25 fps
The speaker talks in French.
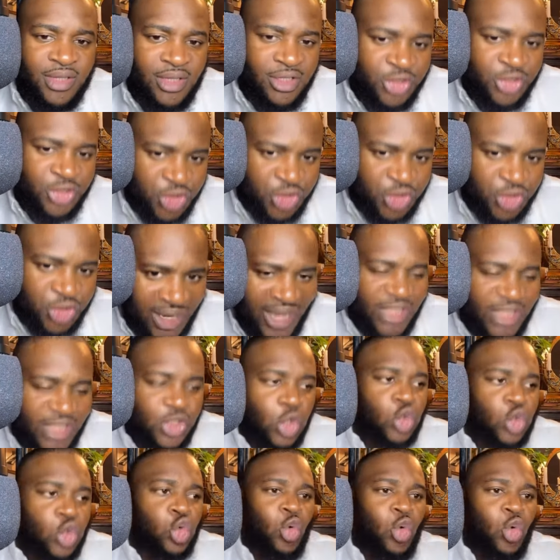Genèse
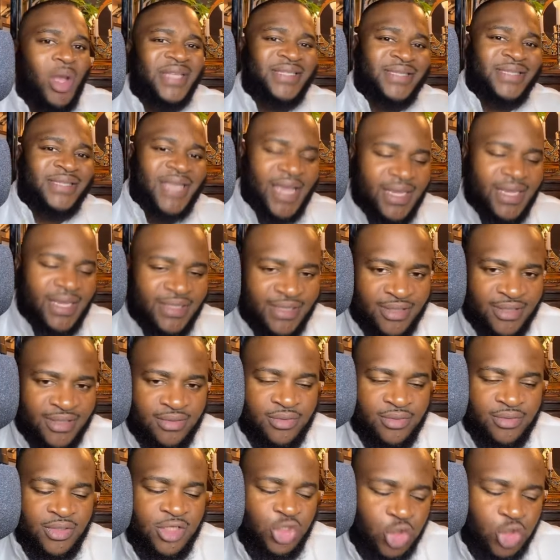3, 16.
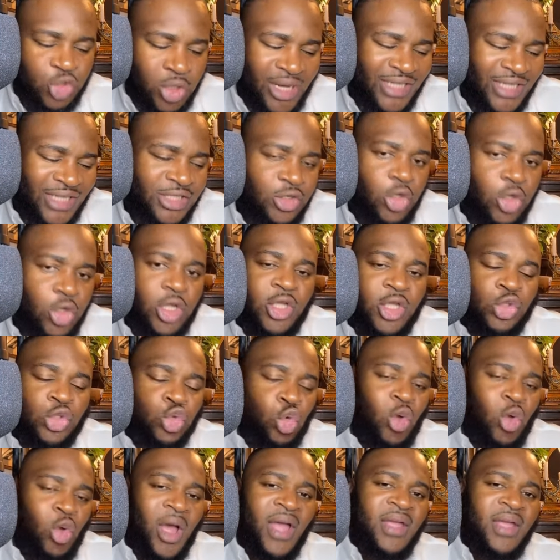Genèse
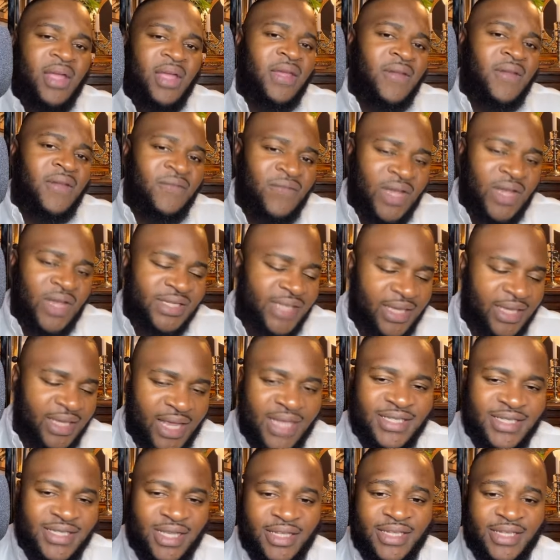3, verset
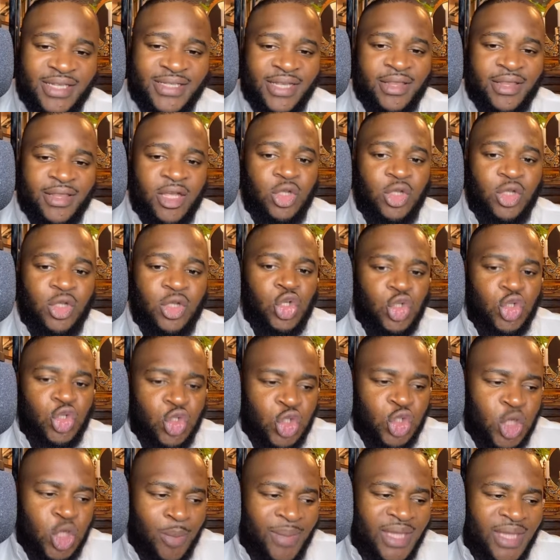15 en descendant,
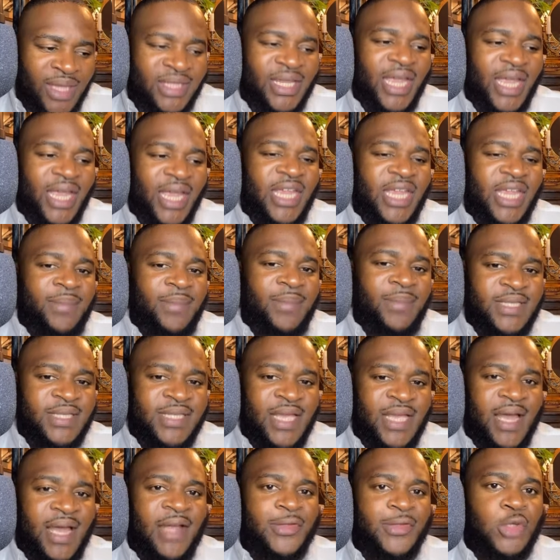je mettrai une
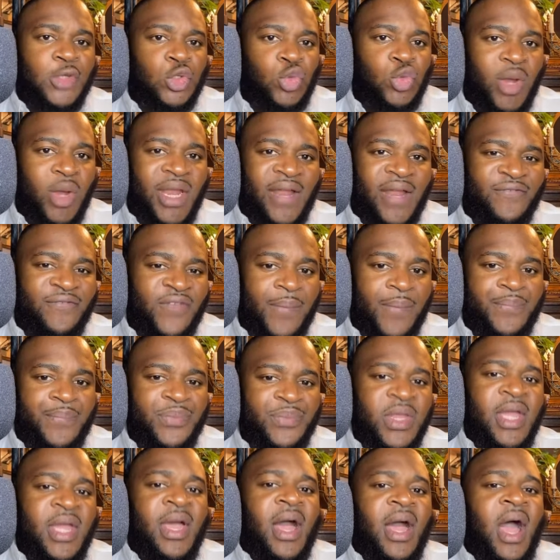inimitié entre toi et la femme,
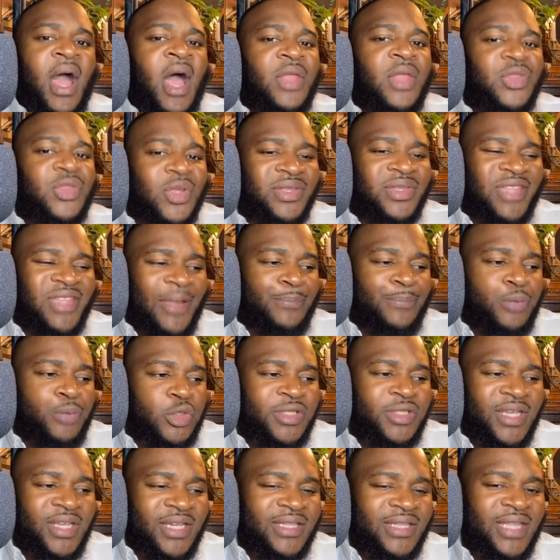entre ta
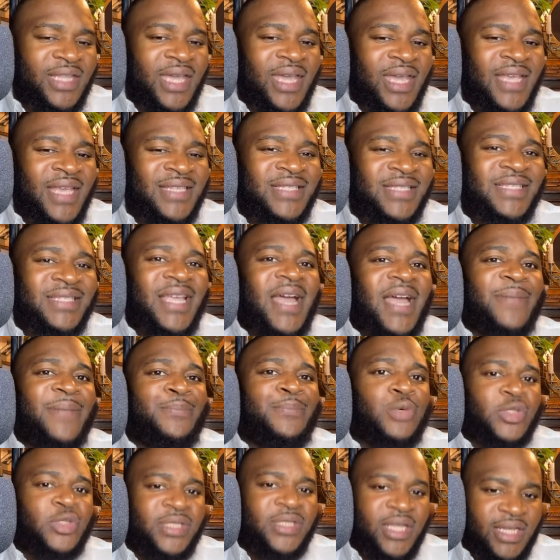postérité et sa
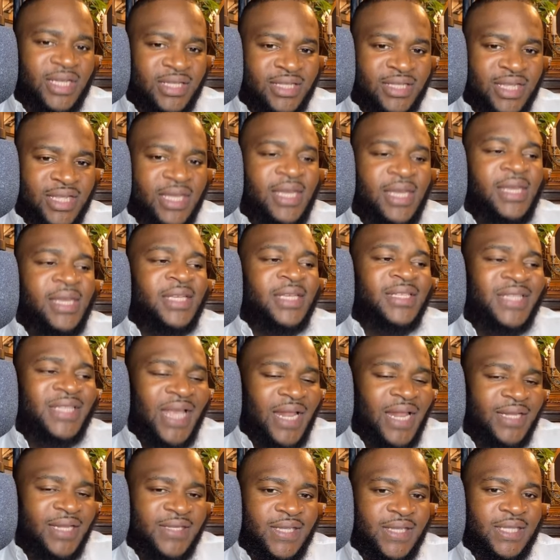postérité.
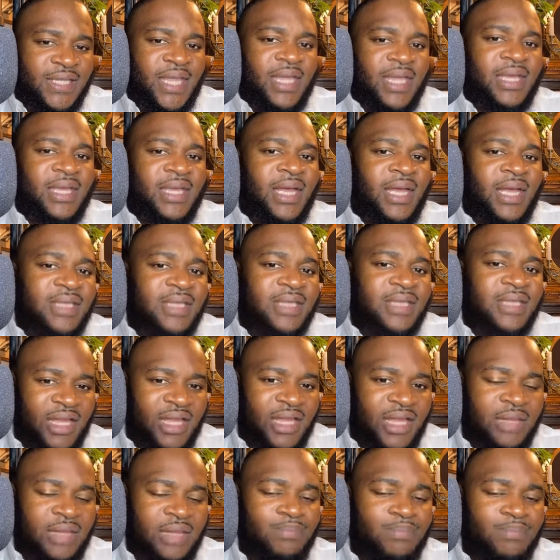Celle-ci t'écrasera la
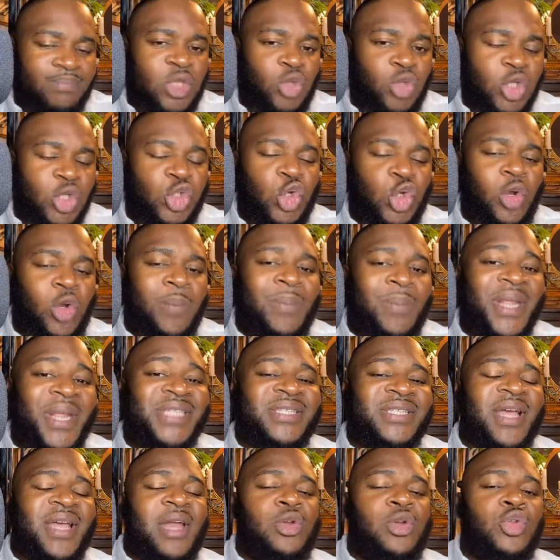tête, mais toi tu lui
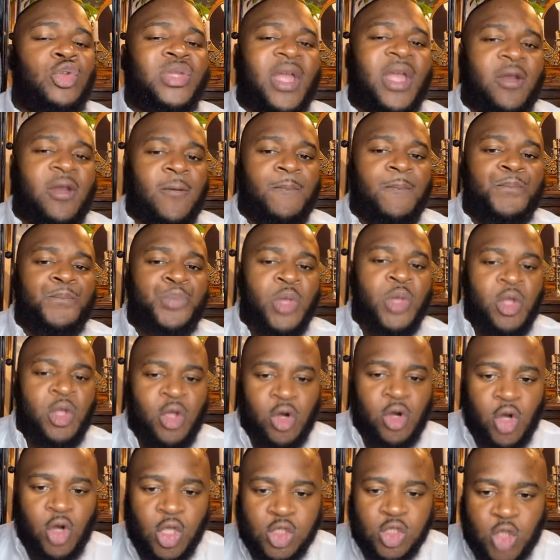blesseras le talon.
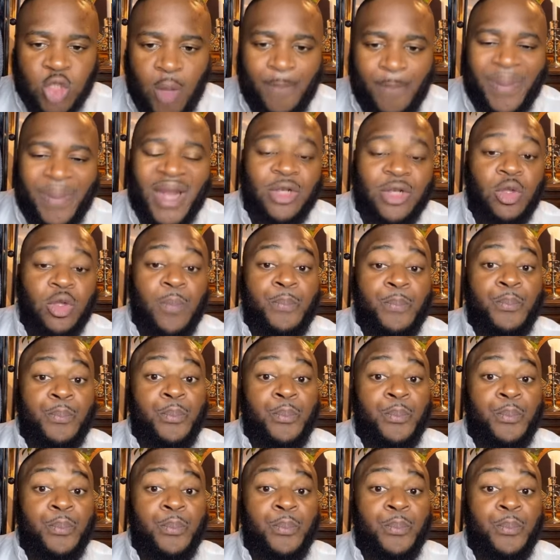Lorsqu'on parle de,